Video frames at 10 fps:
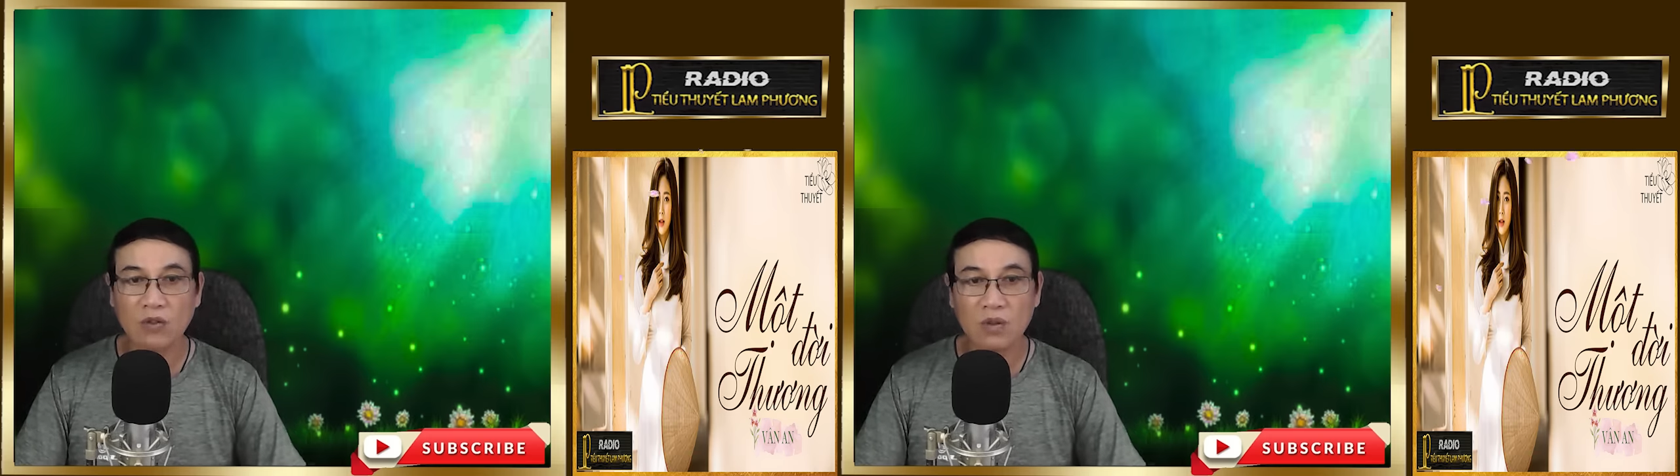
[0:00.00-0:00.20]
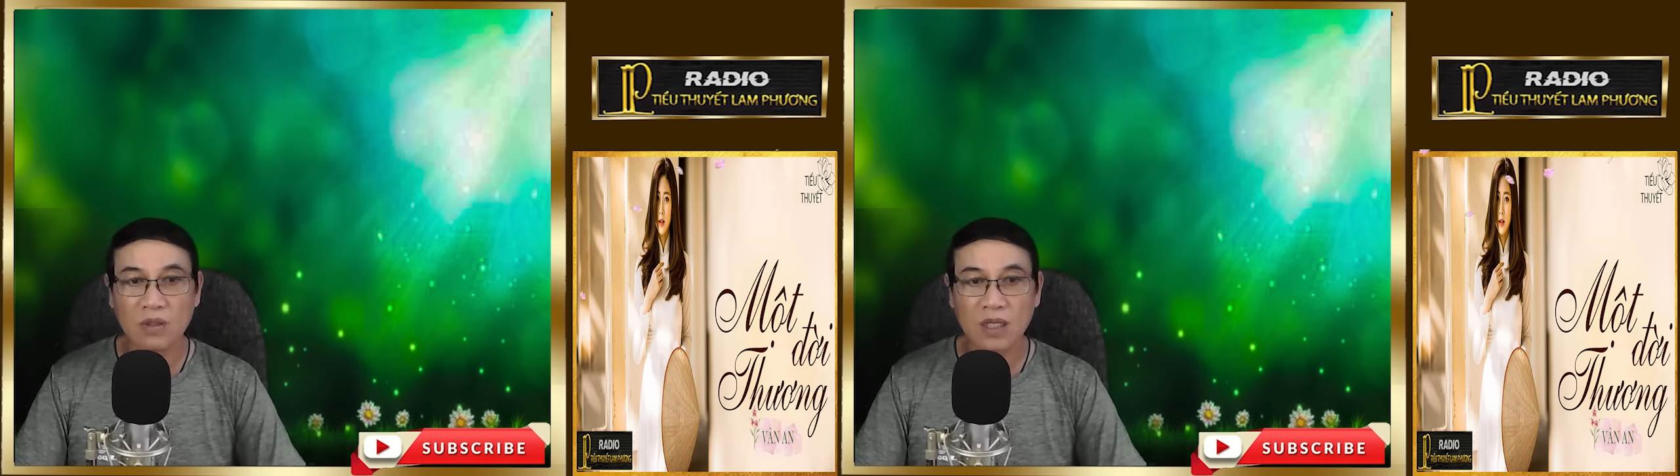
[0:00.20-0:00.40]

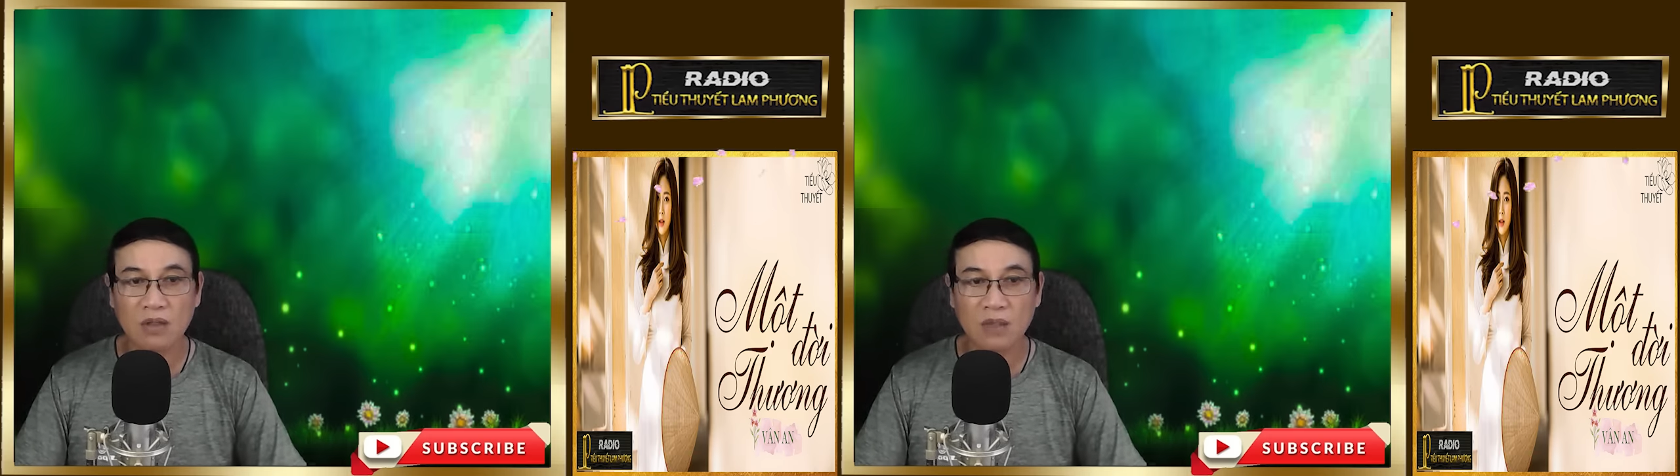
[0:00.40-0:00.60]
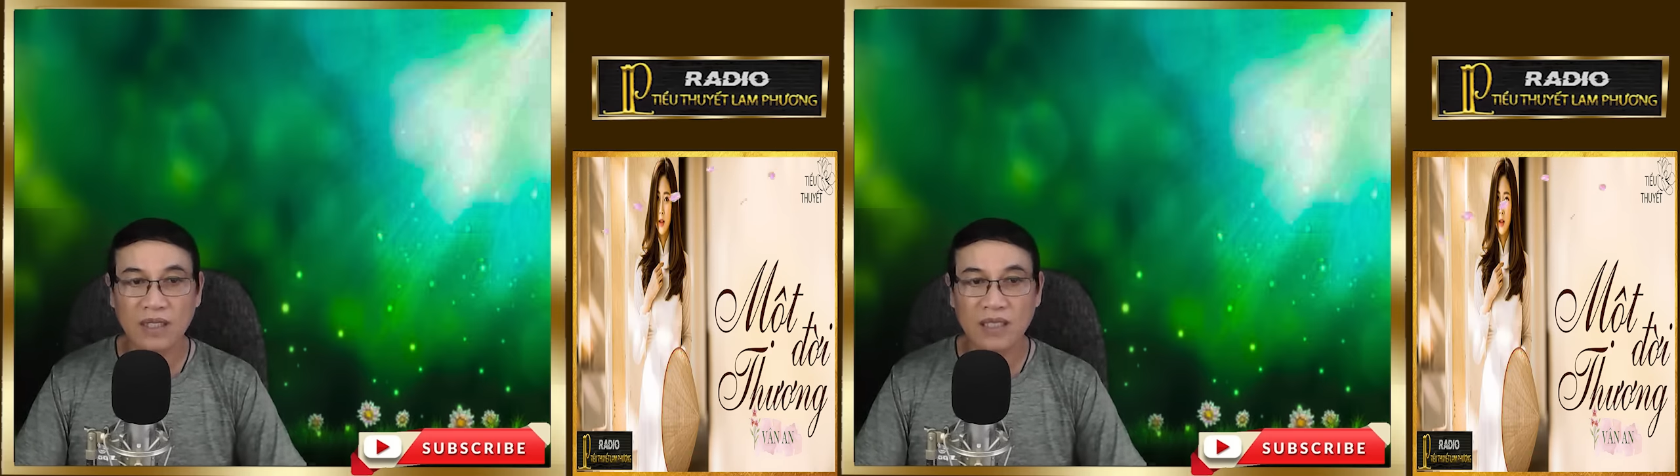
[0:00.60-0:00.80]
xuống chân
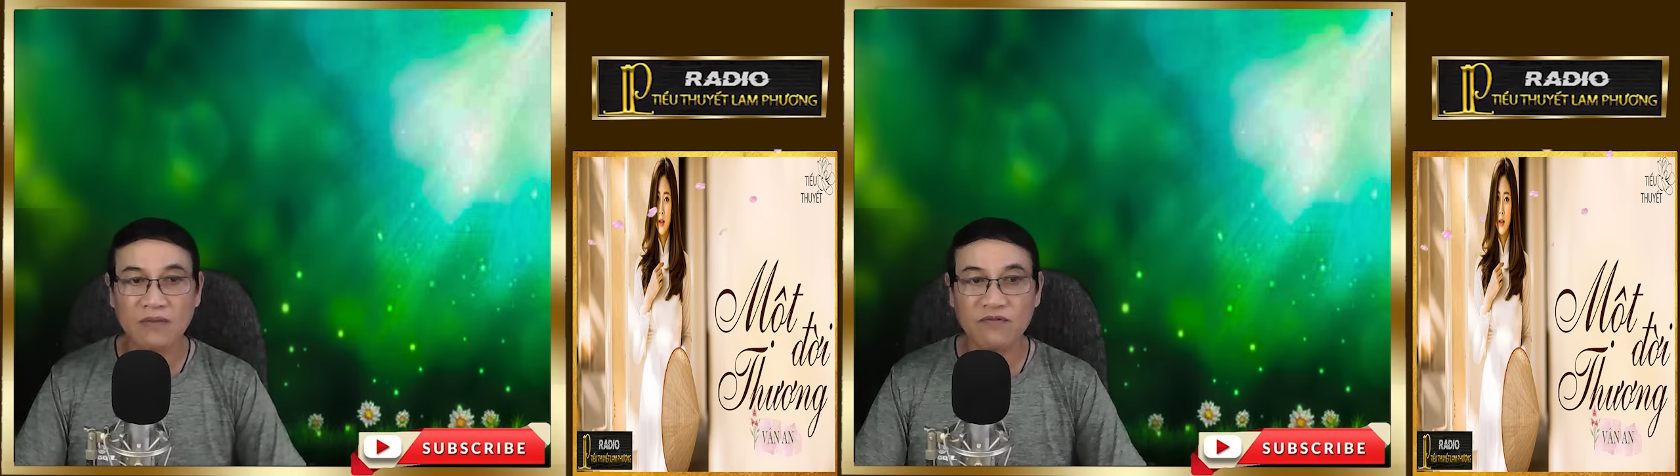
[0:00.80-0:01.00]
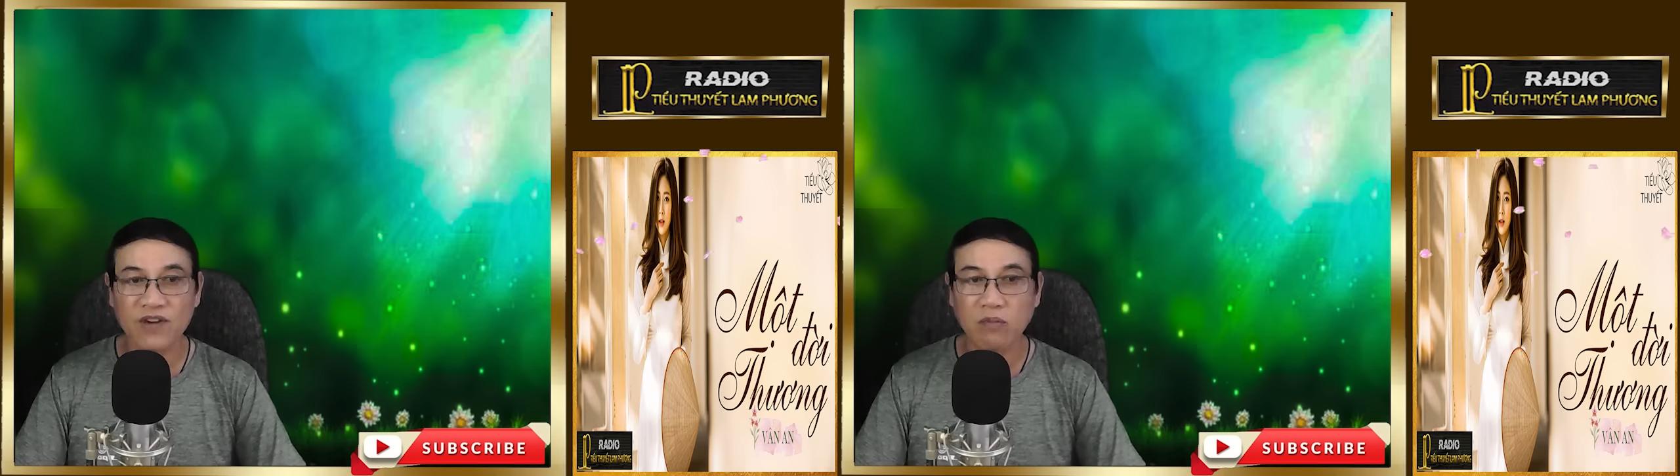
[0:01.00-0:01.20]
cho mày
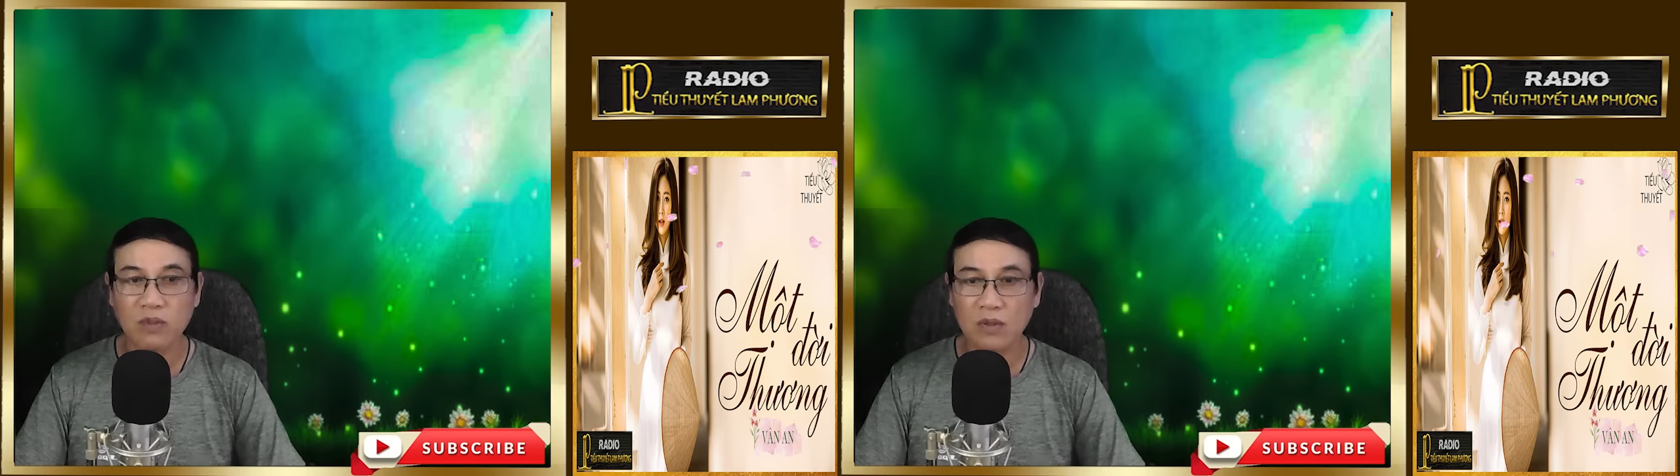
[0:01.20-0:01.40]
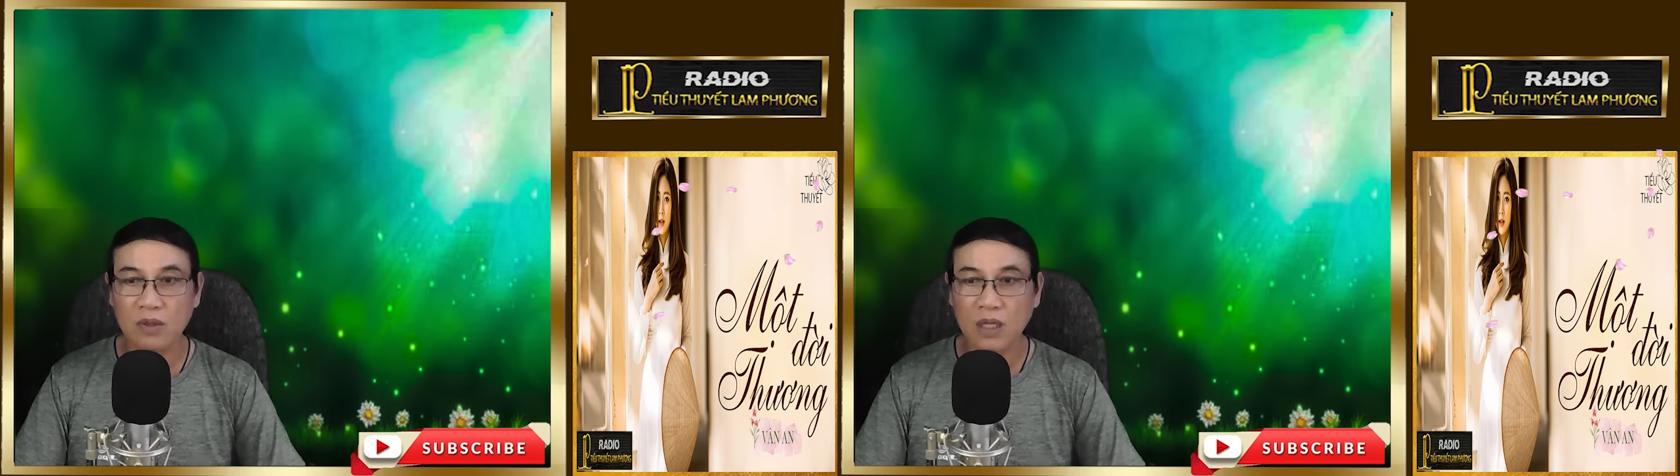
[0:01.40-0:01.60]
chết
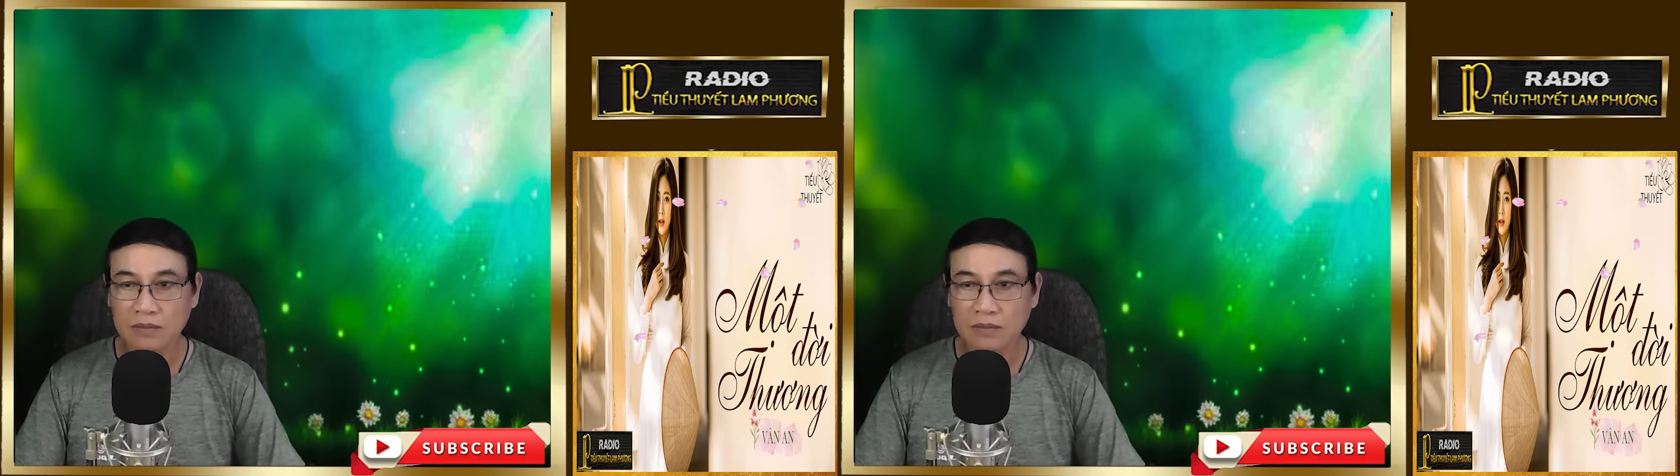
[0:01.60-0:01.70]
phỏng luôn.